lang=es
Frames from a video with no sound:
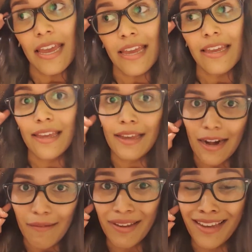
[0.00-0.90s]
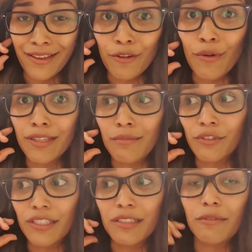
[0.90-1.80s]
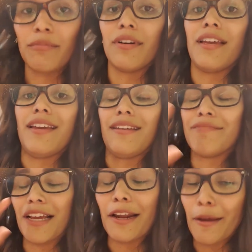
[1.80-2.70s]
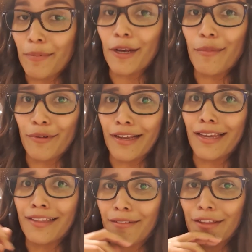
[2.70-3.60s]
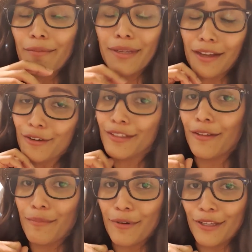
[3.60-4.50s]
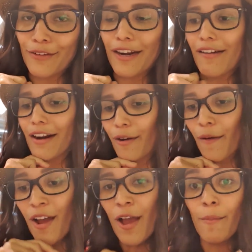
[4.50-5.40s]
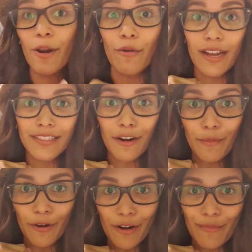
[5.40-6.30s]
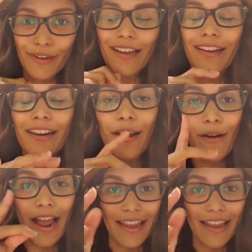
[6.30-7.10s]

Y créanme que esto cuesta muchísimo porque ya les explico por qué este video me está costando un poquito grabarlo. Pero voy a hacer lo mejor que pueda. ahí